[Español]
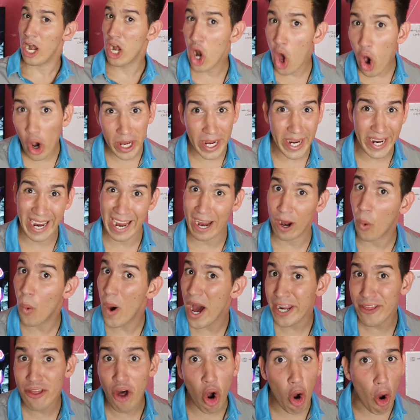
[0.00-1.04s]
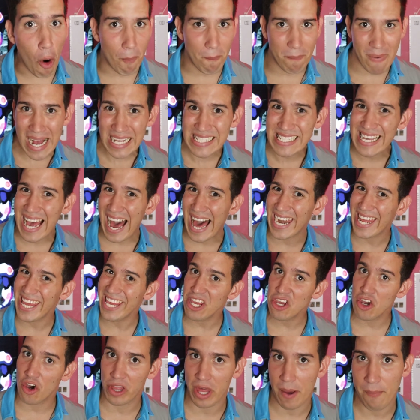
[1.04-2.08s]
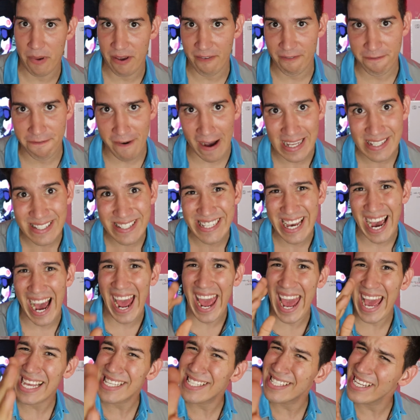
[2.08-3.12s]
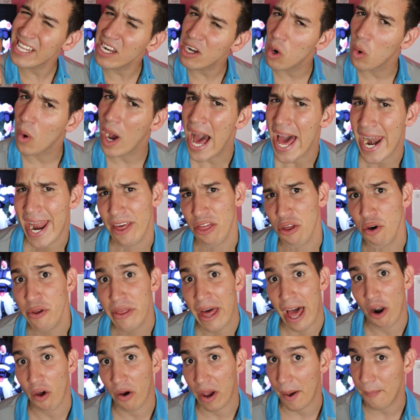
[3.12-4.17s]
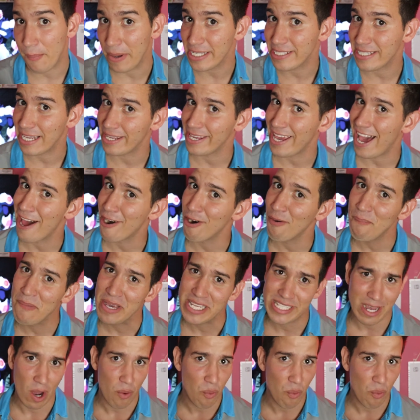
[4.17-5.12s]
Lo que recuerdo con más cariño de mi infancia es sin lugar a duda lo que me enseñaron mis